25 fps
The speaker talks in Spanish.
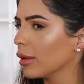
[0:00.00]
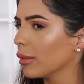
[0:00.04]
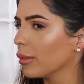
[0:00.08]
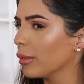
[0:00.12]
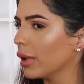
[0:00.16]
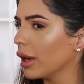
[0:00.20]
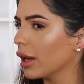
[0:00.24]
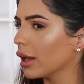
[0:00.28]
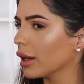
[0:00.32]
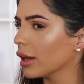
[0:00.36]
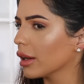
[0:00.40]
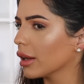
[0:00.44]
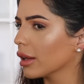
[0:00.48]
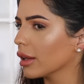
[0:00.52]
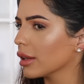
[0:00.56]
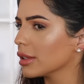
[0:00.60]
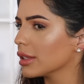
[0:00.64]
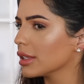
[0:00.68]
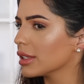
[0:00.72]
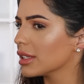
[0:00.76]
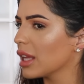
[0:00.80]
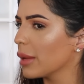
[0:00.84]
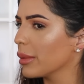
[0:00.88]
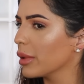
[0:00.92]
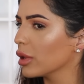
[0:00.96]
Vean,
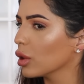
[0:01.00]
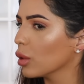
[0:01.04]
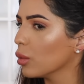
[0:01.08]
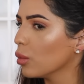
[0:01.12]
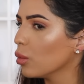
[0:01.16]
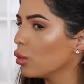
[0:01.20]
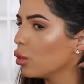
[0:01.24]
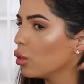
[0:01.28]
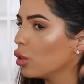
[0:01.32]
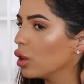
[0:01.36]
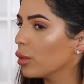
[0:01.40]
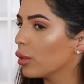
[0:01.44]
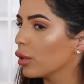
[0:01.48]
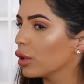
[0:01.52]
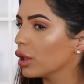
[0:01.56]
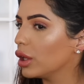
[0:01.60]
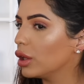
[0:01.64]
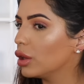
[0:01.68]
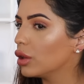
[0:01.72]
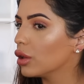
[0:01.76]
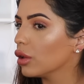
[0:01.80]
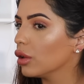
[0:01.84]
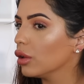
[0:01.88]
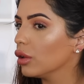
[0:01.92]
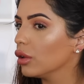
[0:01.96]
se está viendo muy
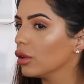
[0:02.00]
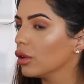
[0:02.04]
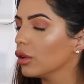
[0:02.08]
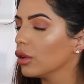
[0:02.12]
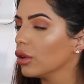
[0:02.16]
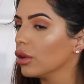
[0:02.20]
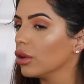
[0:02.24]
bonito.